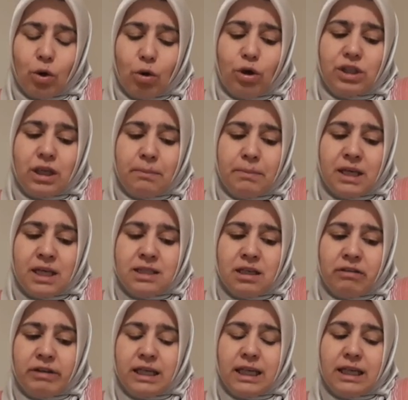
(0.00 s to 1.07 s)
Oradan
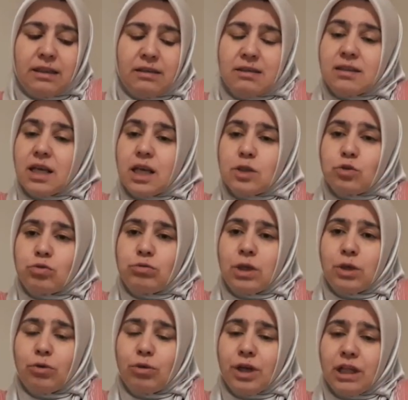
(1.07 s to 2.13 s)
biraz hava geldi sağ
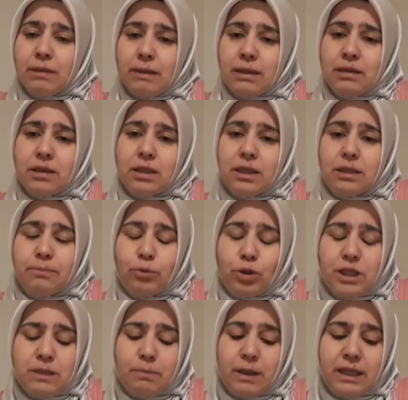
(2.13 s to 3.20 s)
olsunlar. O arada ben e,
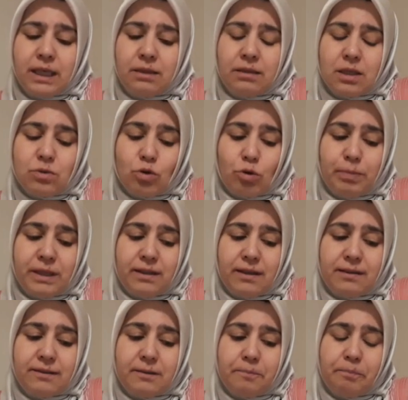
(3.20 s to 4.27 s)
polis bayanla sohbet
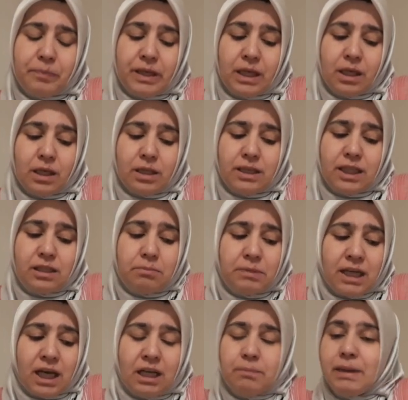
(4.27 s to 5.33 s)
ettim. Dedim
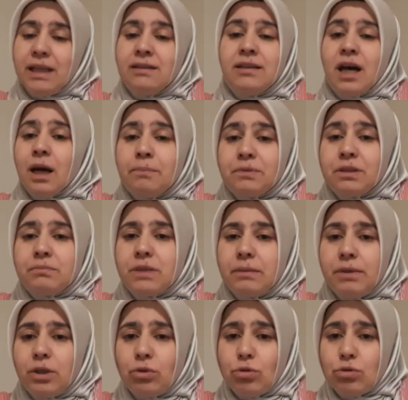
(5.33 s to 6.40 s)
yani ben ne yaptım
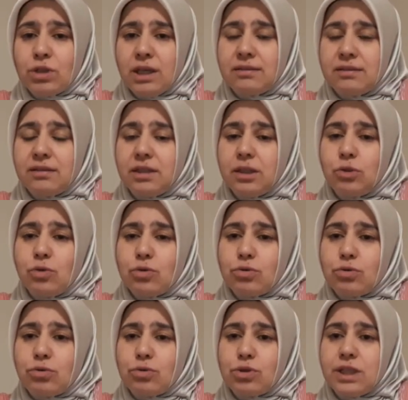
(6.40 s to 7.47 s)
da beni gözaltına
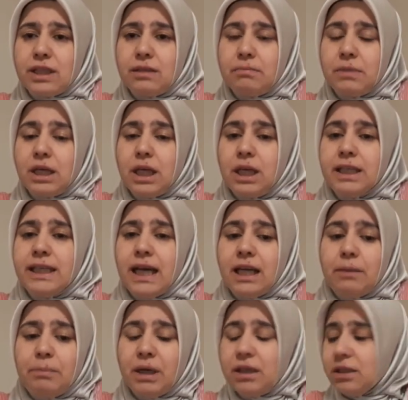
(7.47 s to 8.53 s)
alıyorsunuz dedim. Yani